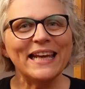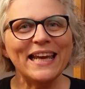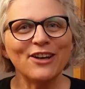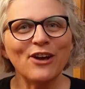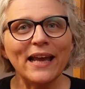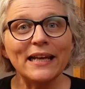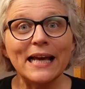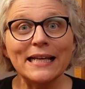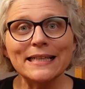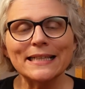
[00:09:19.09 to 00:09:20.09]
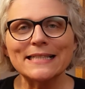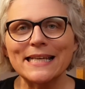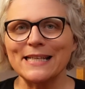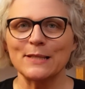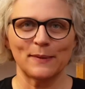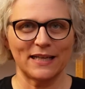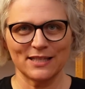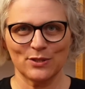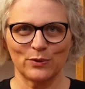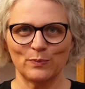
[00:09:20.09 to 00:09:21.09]
ihr gerne noch eine andere
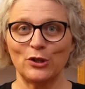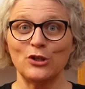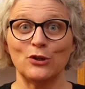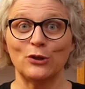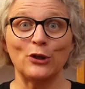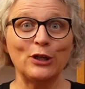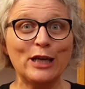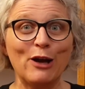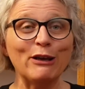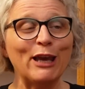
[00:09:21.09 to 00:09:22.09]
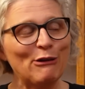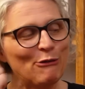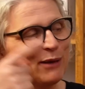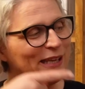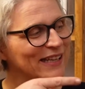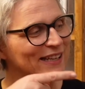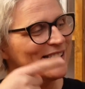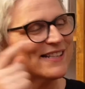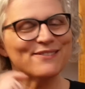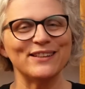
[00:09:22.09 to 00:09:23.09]
Nähinspiration möchtet, könnt ihr auch gerne nochmal hier in
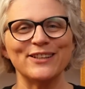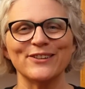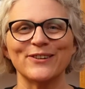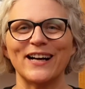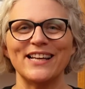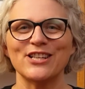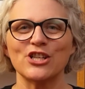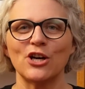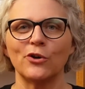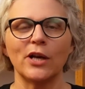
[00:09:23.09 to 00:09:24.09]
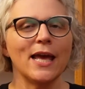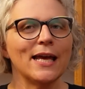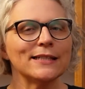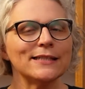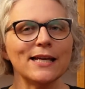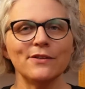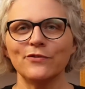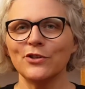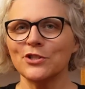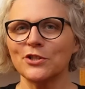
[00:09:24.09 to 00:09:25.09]
das Video reinschauen. Dann
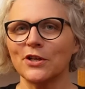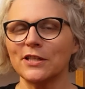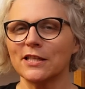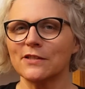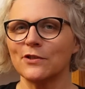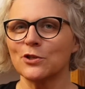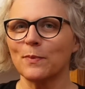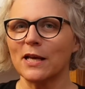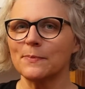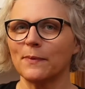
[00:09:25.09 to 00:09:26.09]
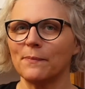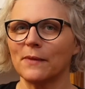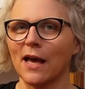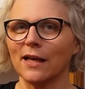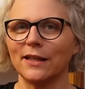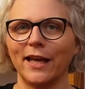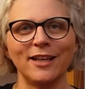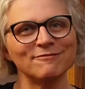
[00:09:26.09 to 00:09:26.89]
wünsche ich euch jetzt viel Spaß beim Nachnähen.